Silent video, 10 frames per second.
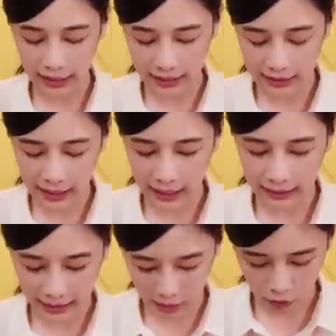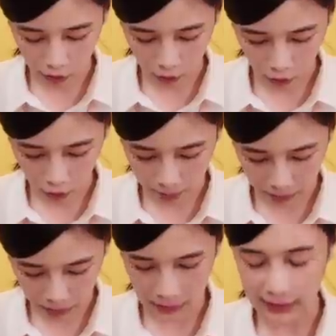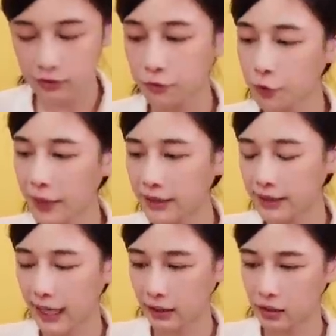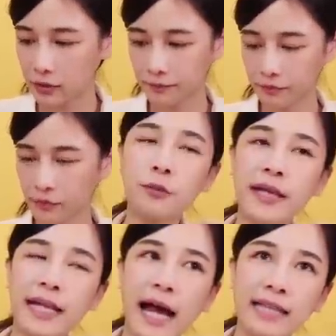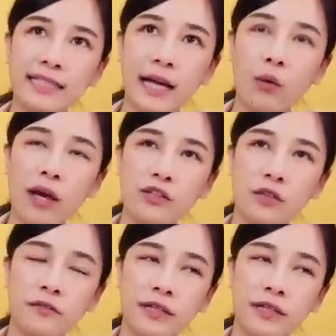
爷炸蛋葱油饼，它是富 Panda 的，富 Panda 它现在外送